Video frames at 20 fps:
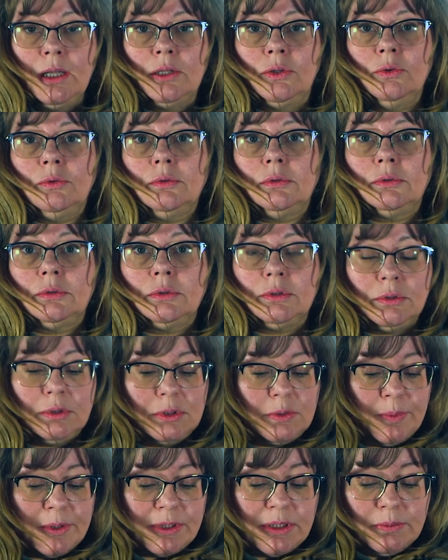Ну, э,
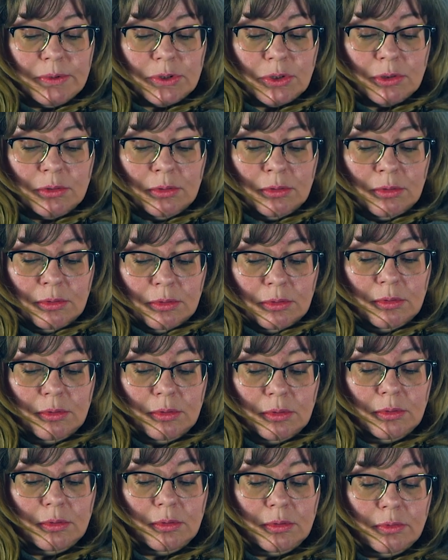спасибо,
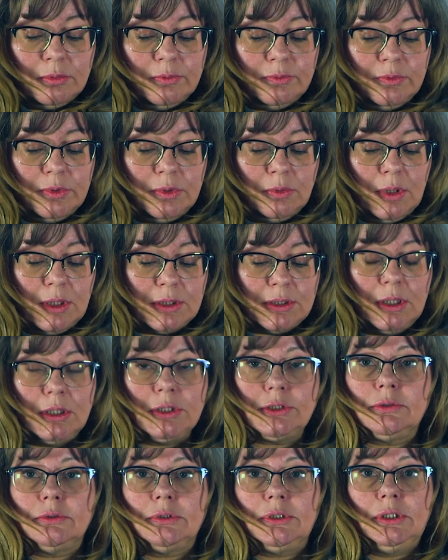что э, вы указали,
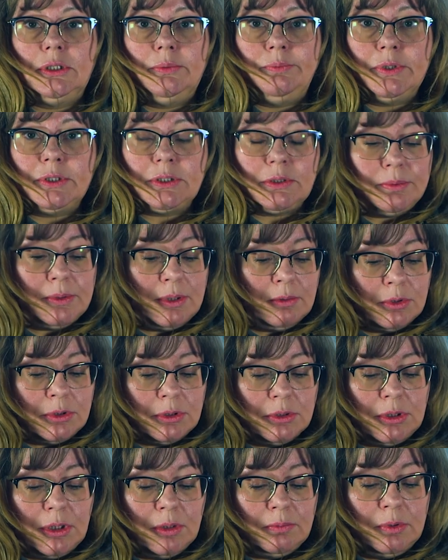что это не пицца, потому
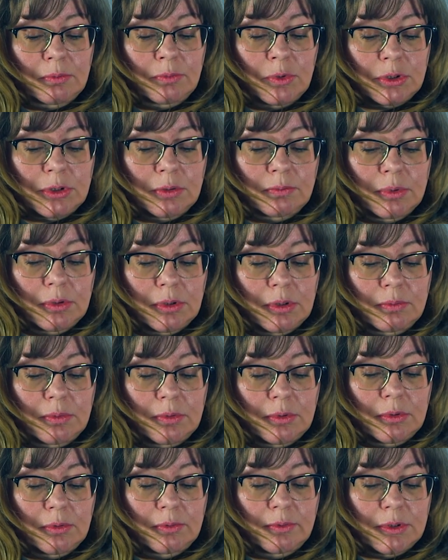что так бы можно было
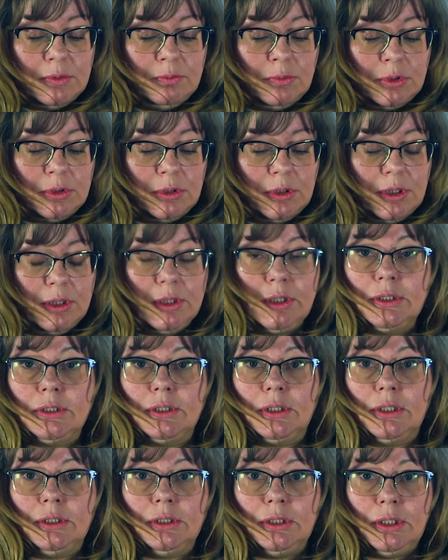бы, возможно,
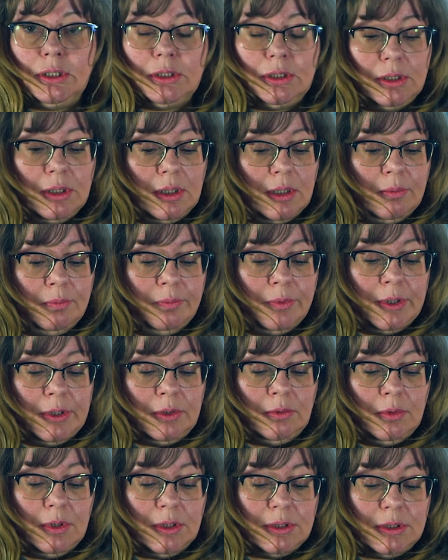какие-то конкретные
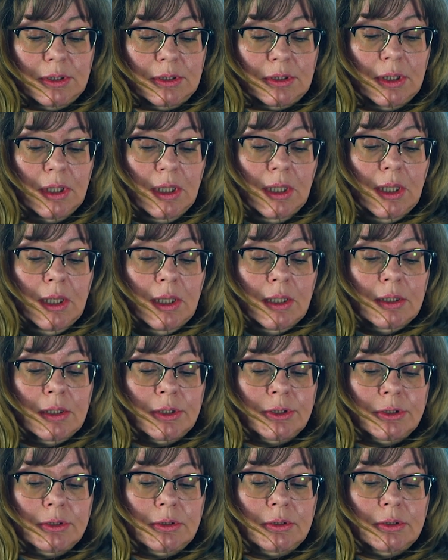компании указать.
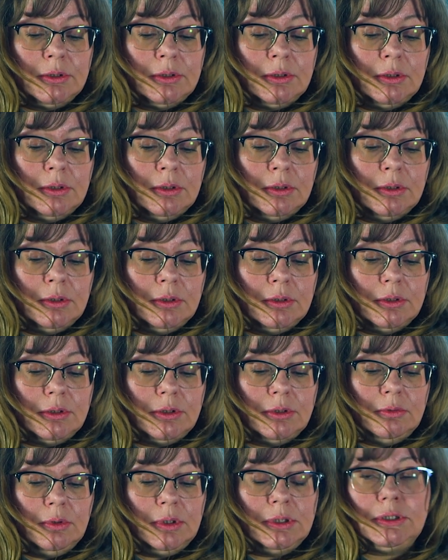Значит, э,
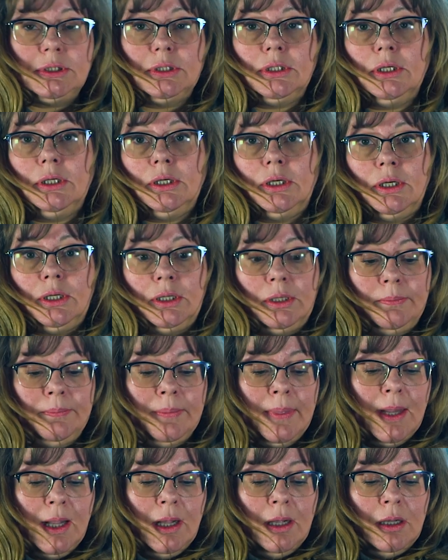ситуация какая?
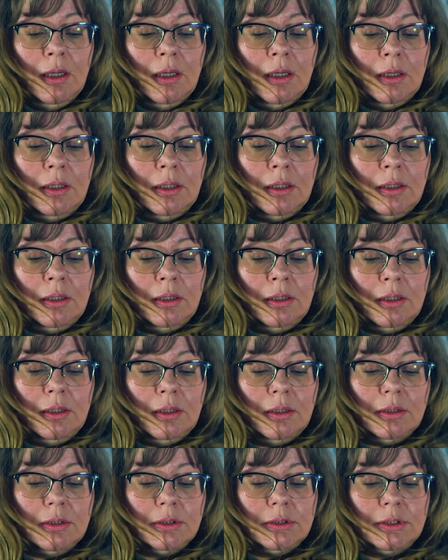
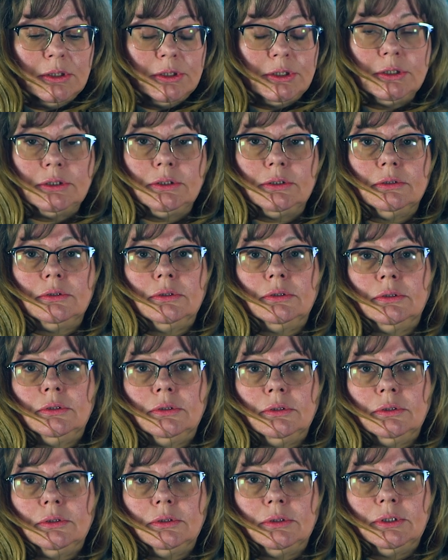А, значит,
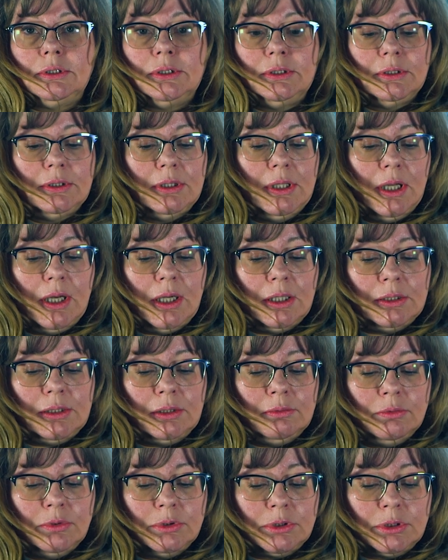для
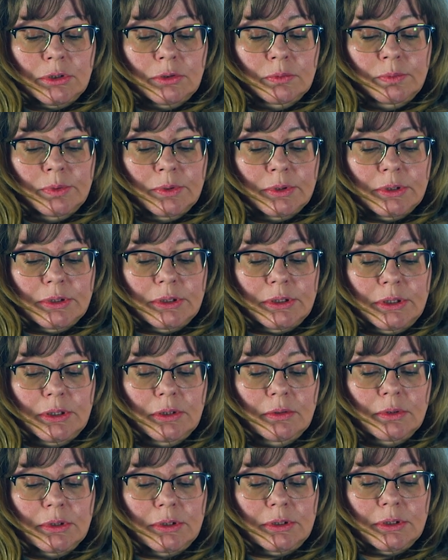того, чтобы
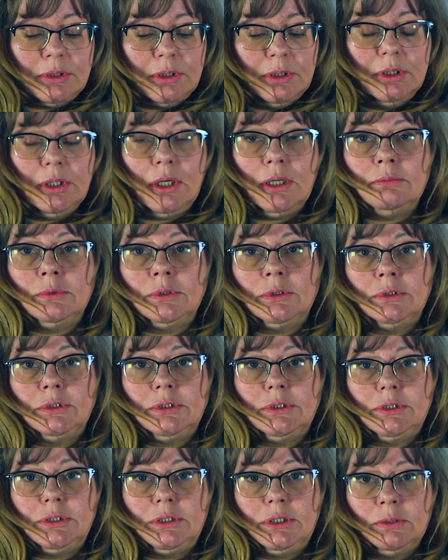сделать грамотную
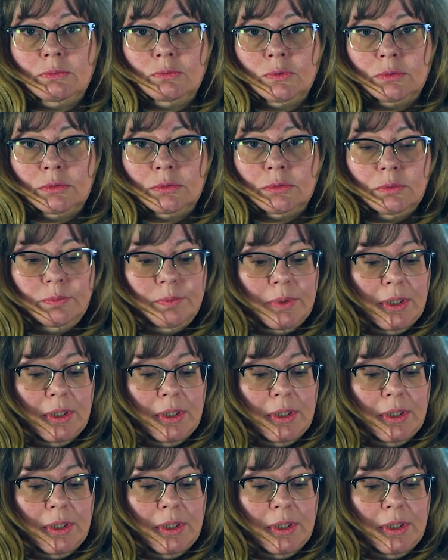систему